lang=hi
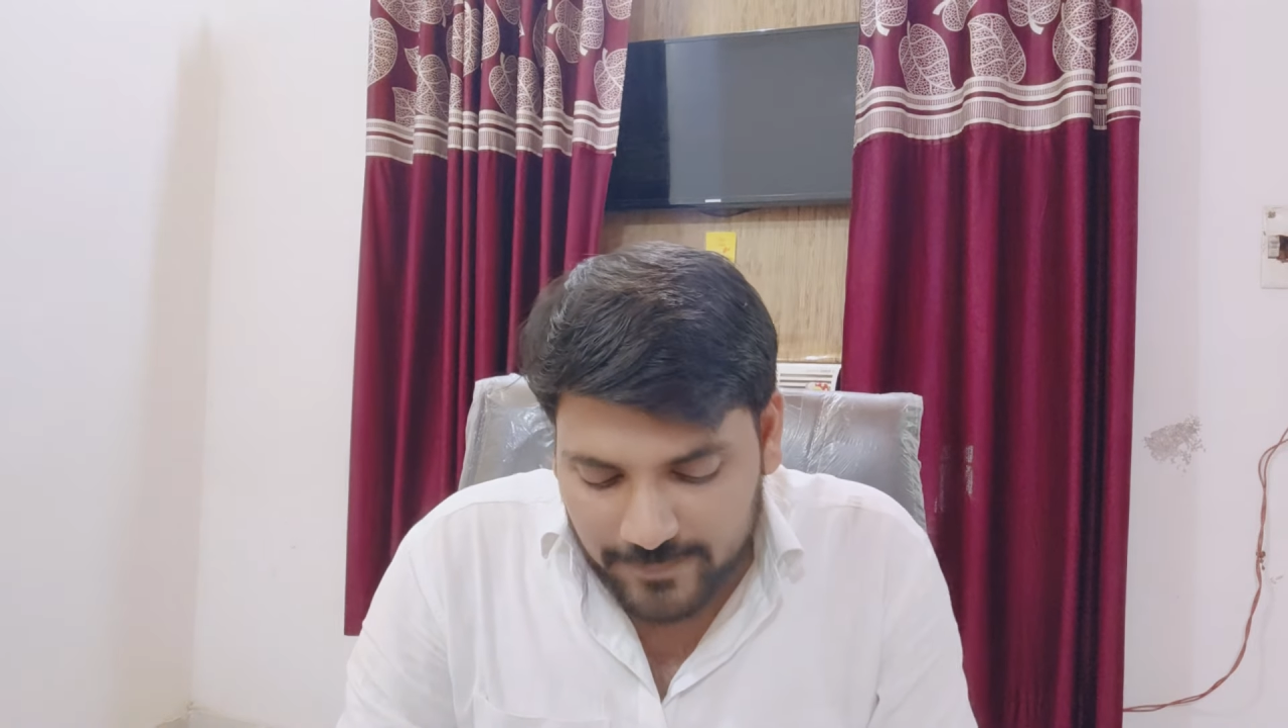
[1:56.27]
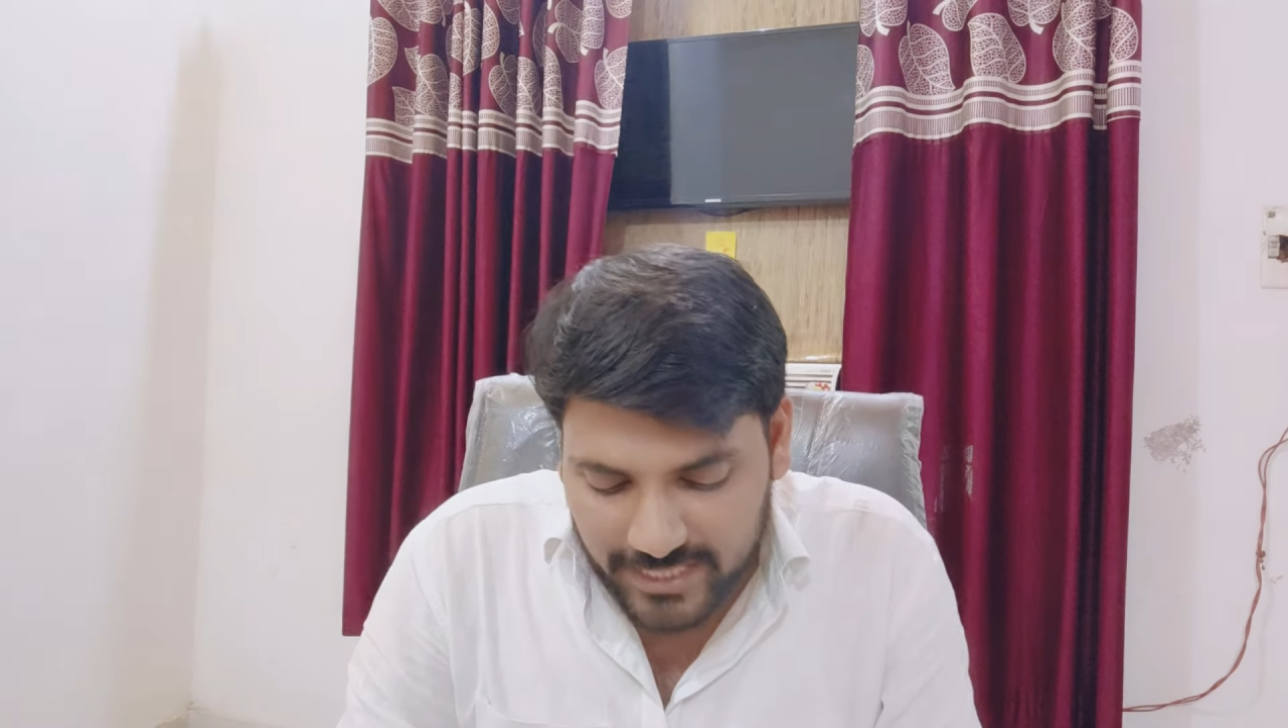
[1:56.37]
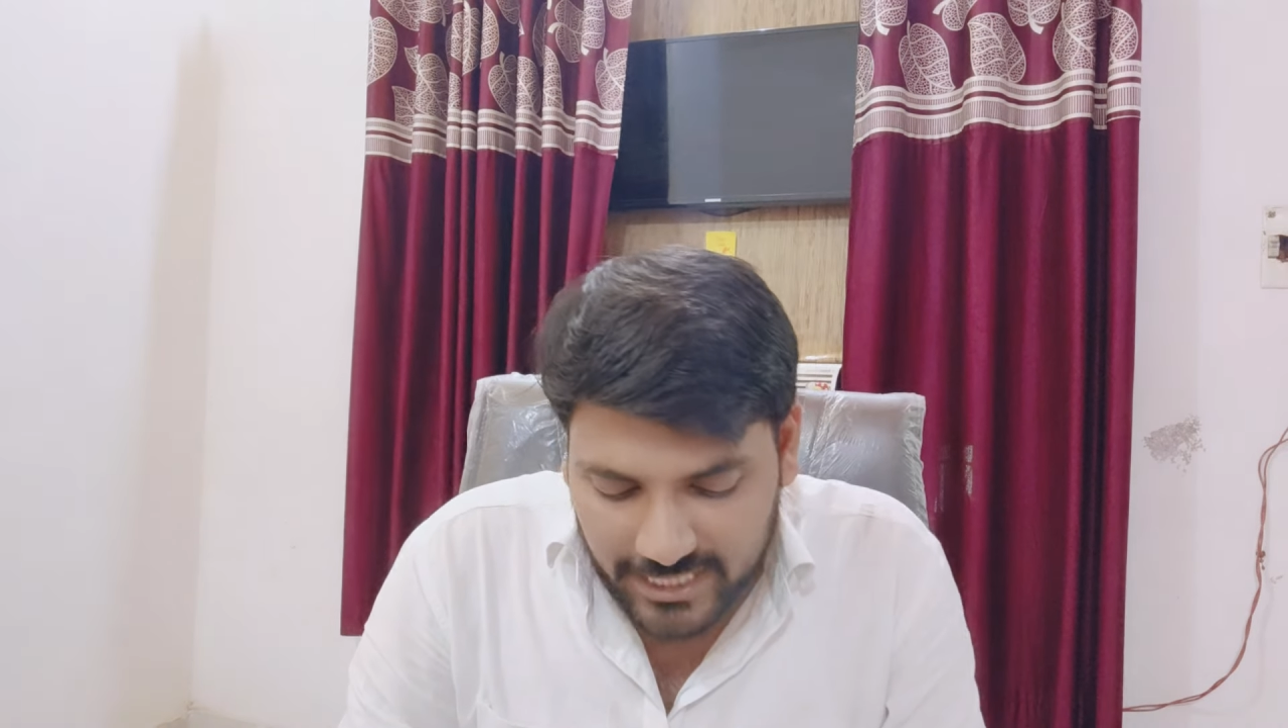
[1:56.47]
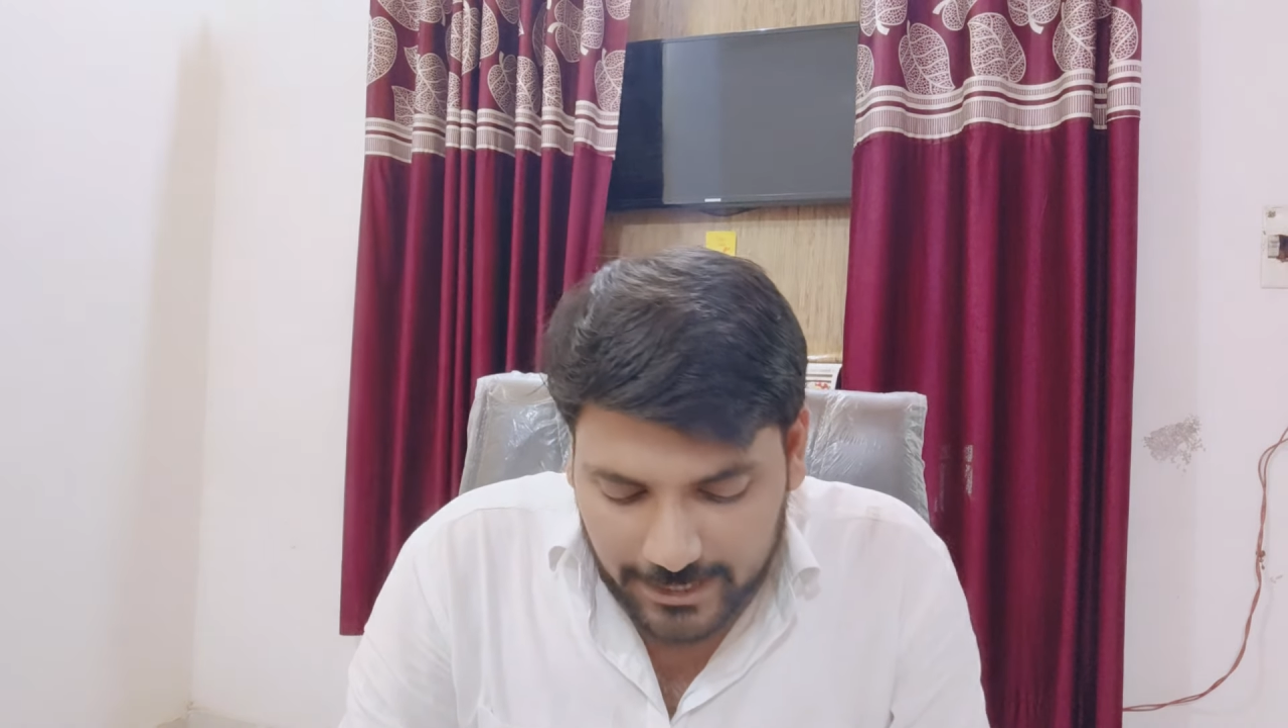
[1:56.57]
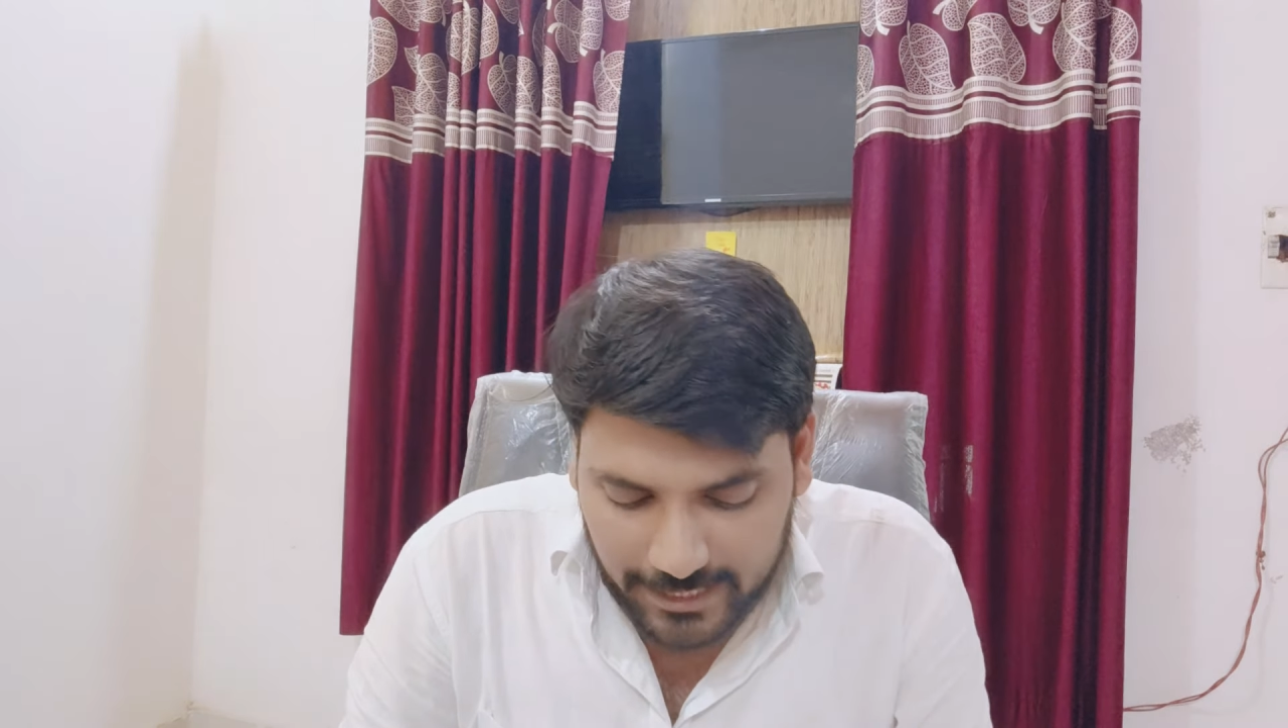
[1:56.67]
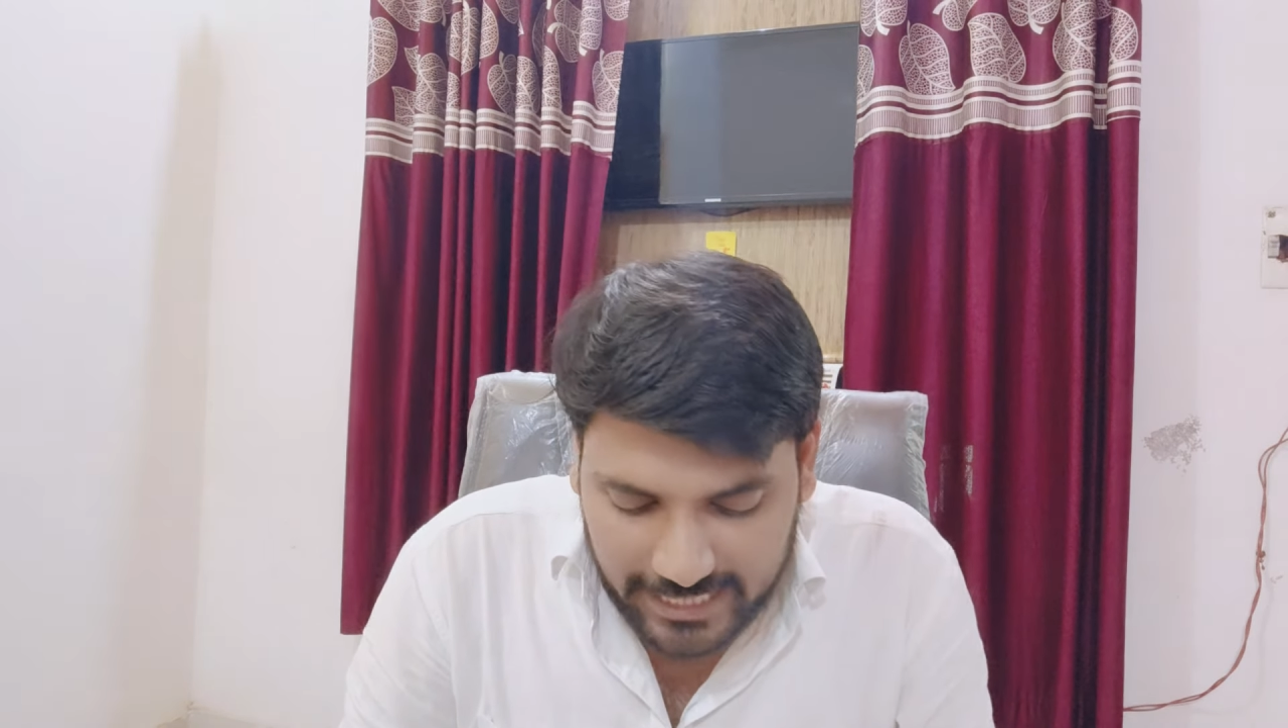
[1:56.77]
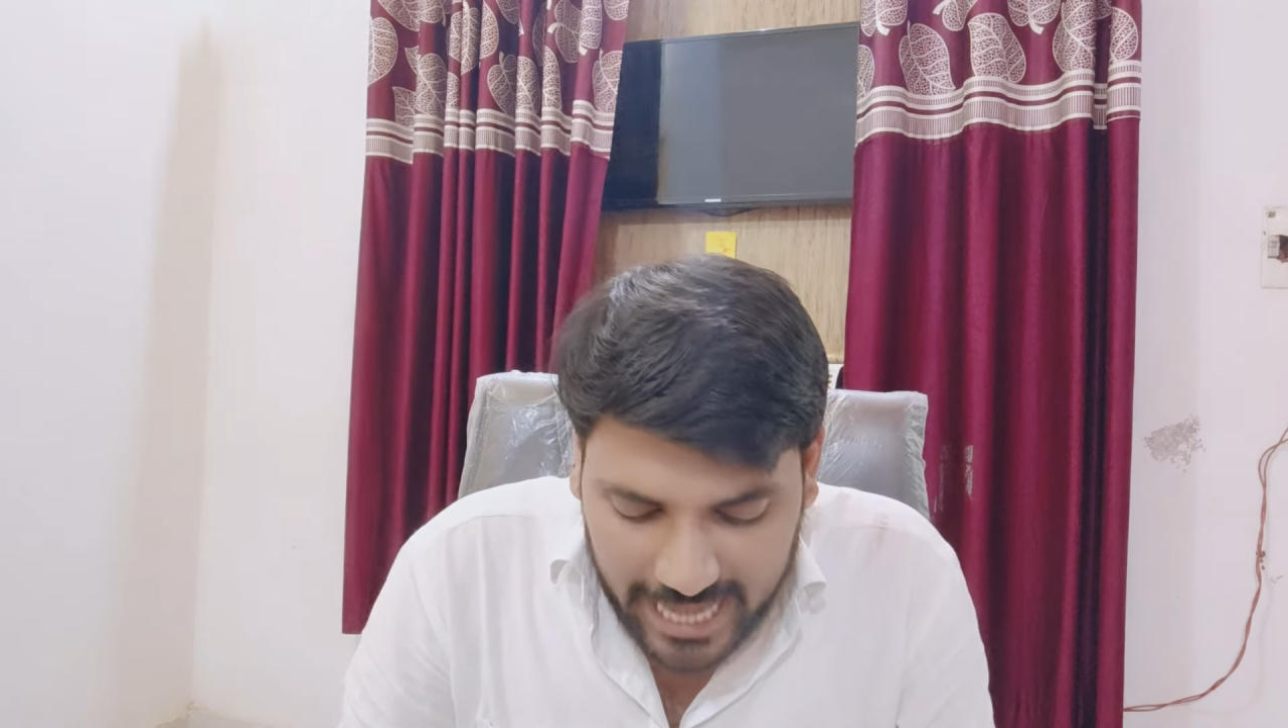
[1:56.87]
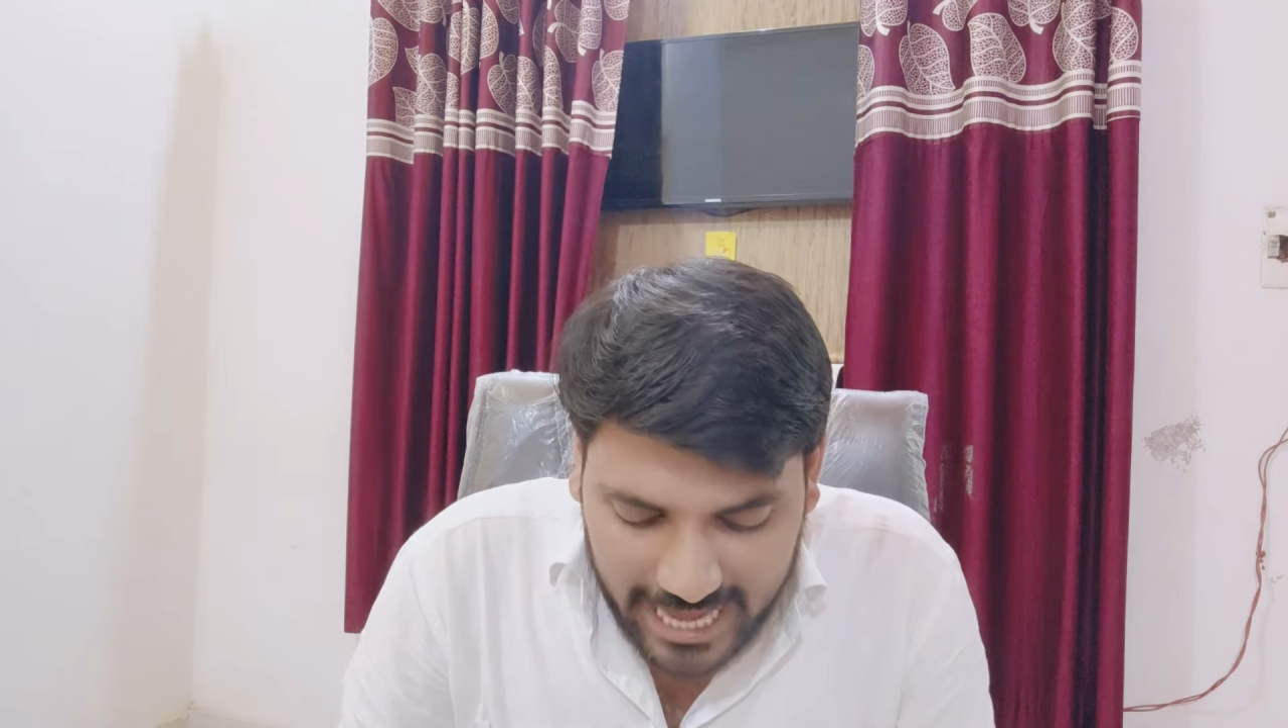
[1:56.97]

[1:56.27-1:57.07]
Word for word: देखिए क्या